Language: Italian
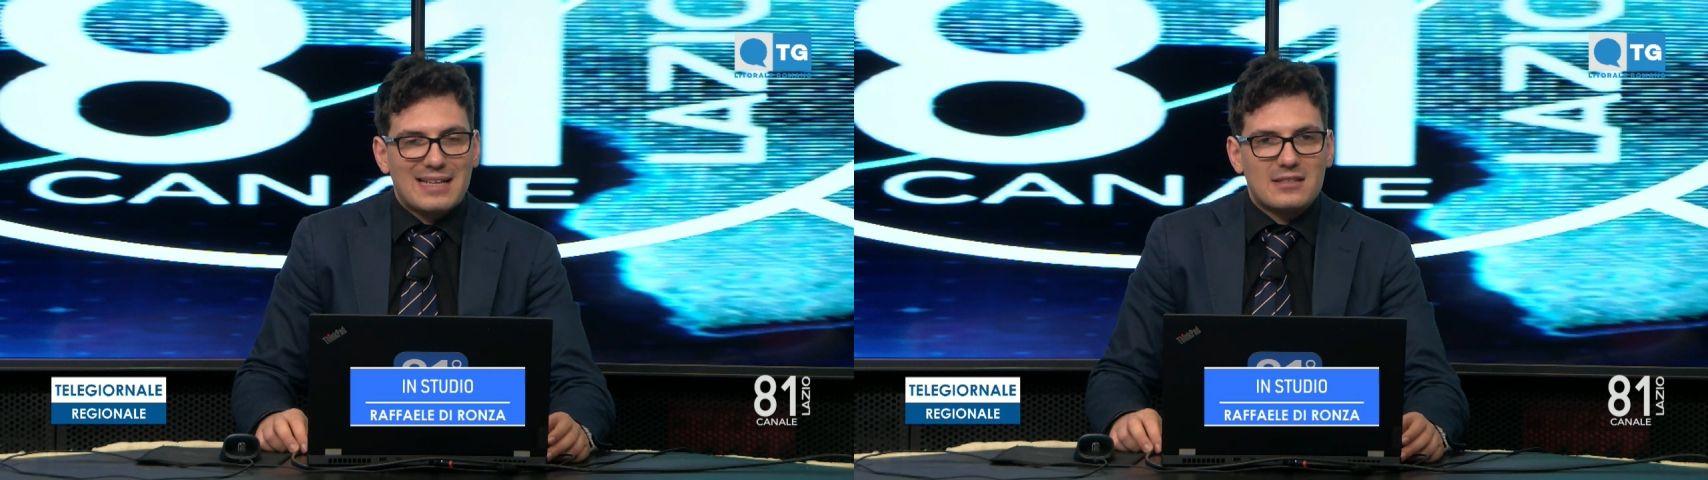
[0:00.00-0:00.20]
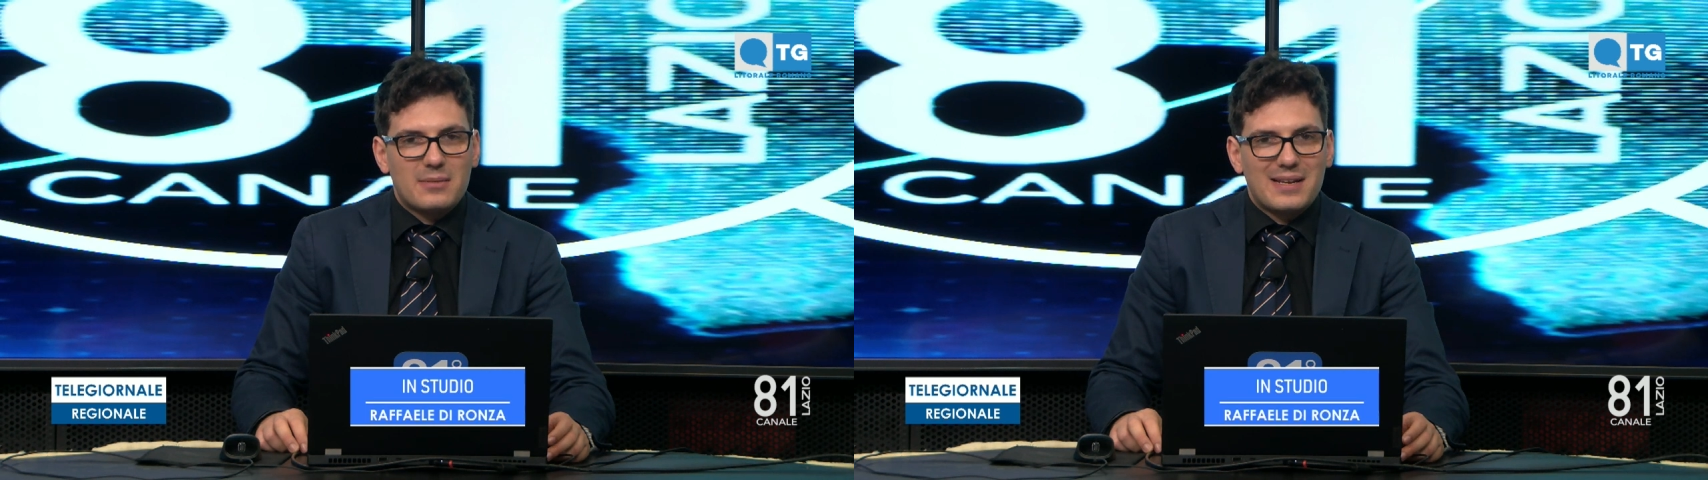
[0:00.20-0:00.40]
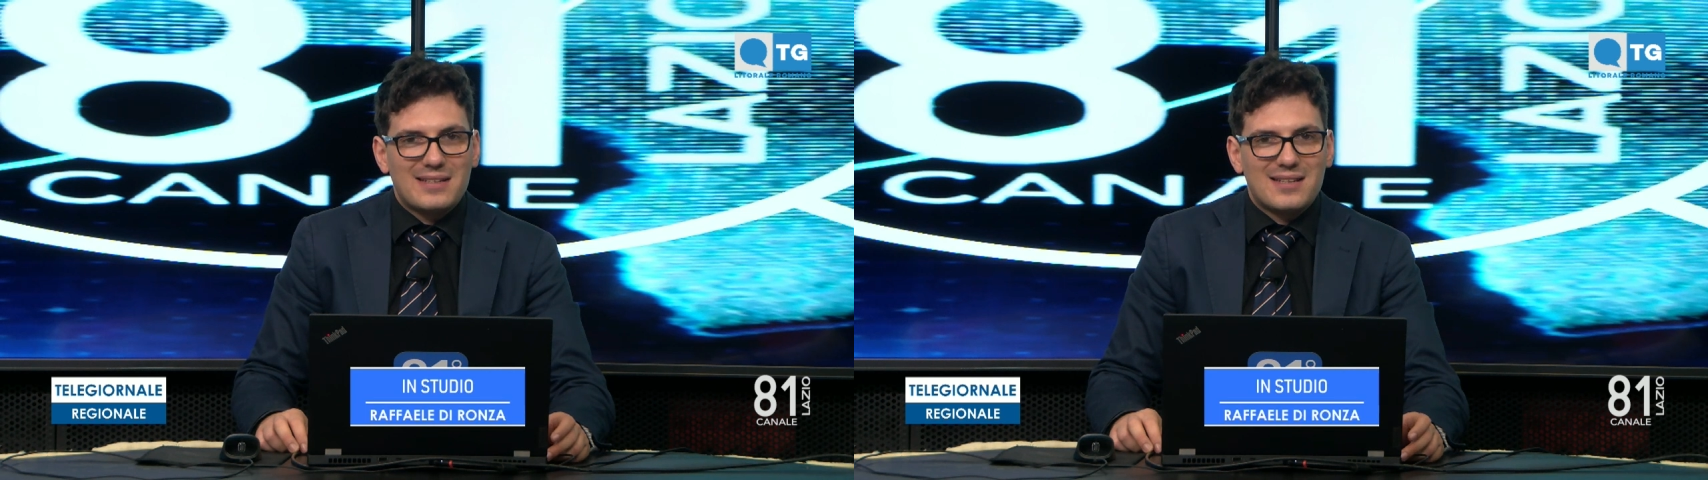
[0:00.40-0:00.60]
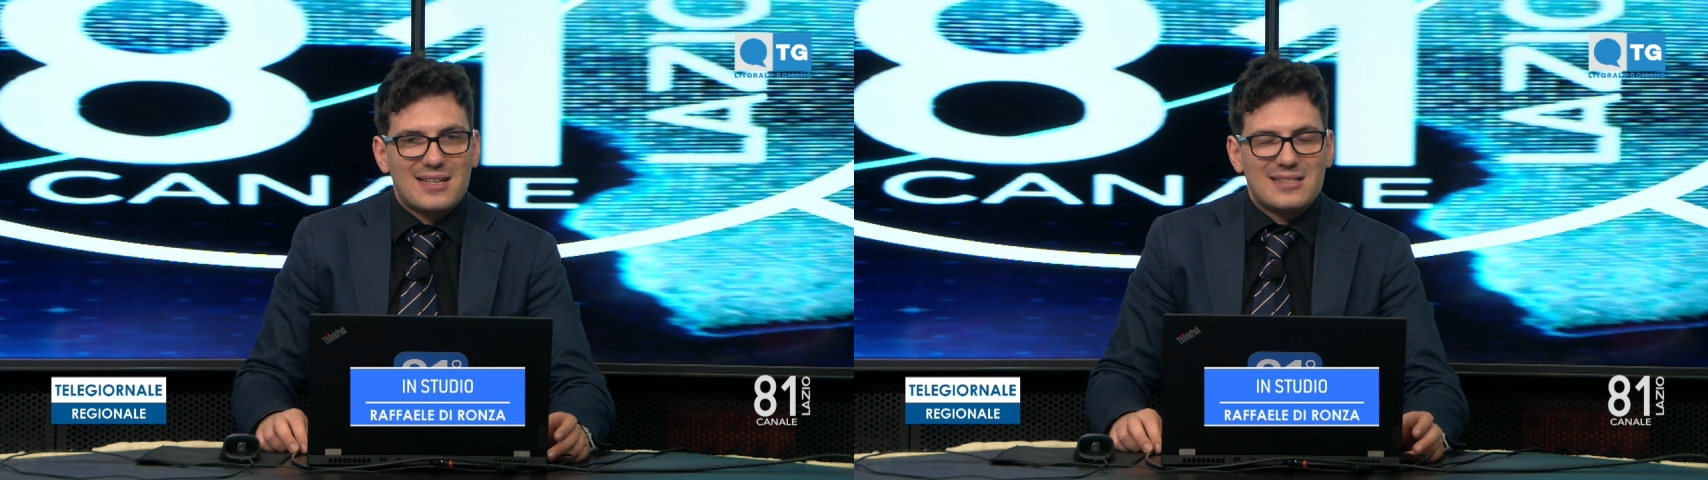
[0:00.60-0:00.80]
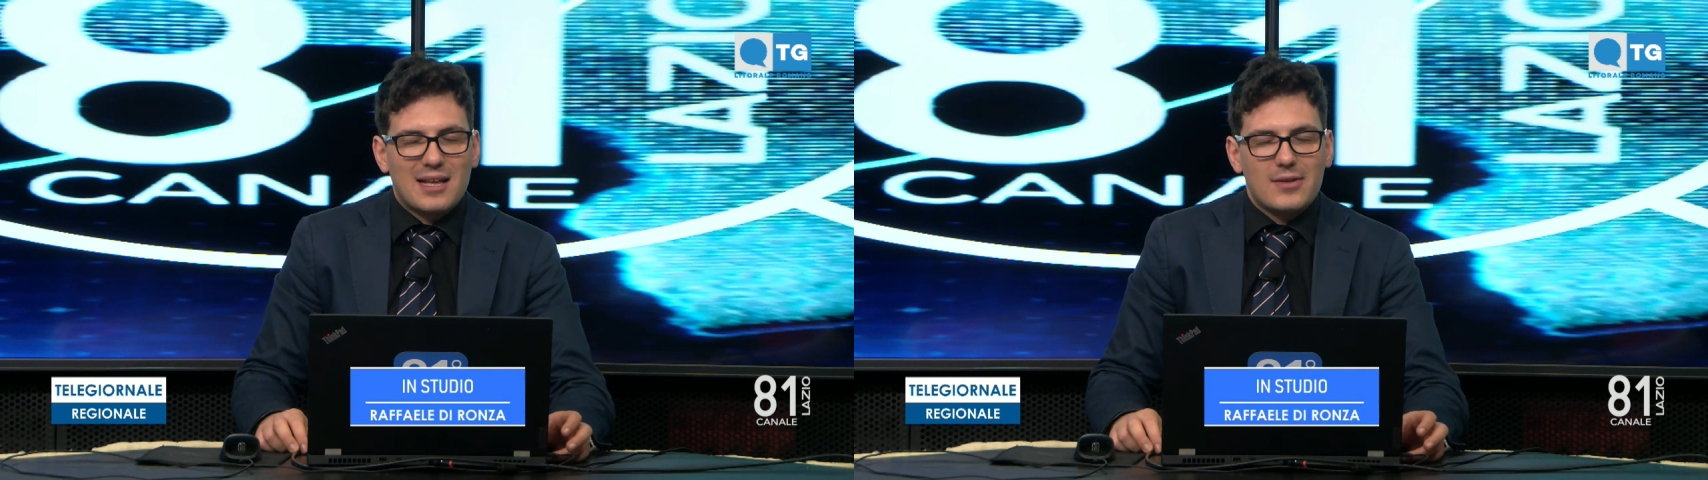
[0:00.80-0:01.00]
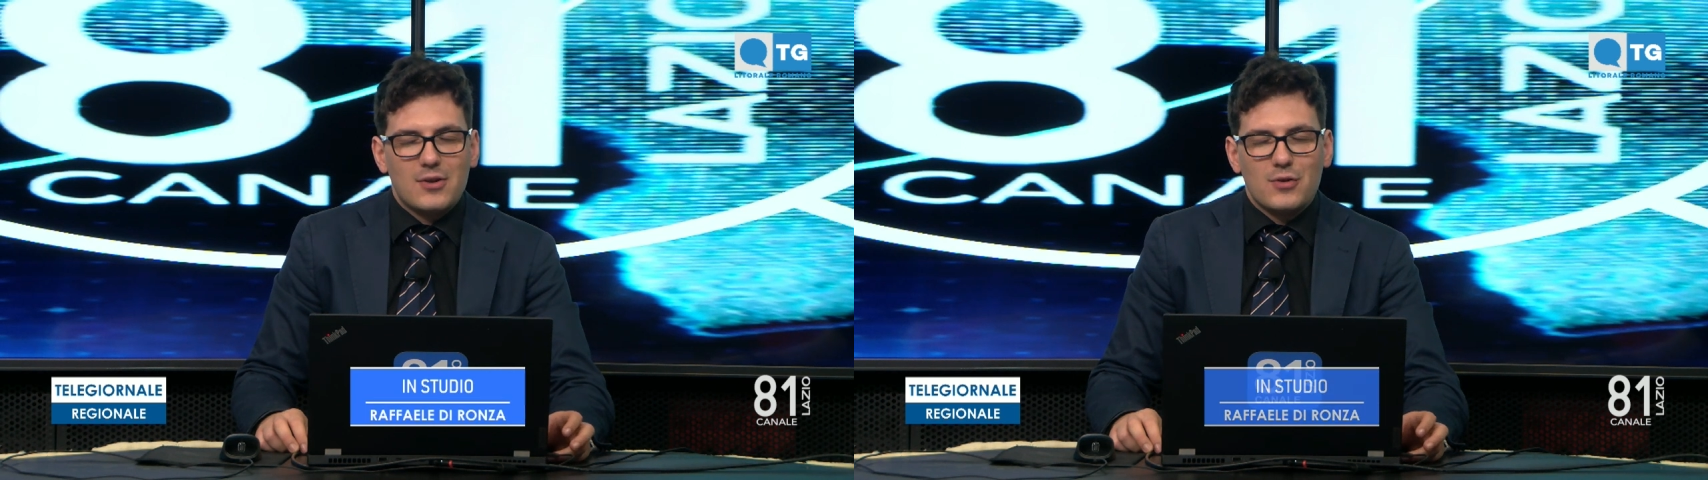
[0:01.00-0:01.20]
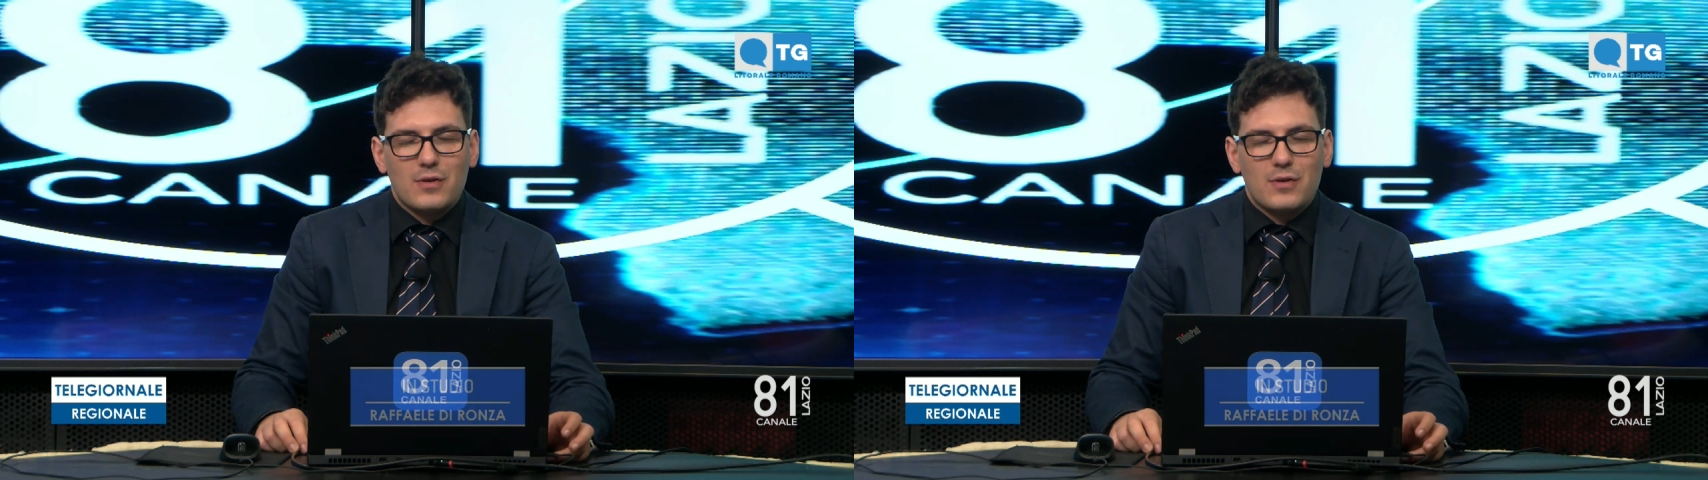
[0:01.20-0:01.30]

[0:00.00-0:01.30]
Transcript: grazie per essere stati con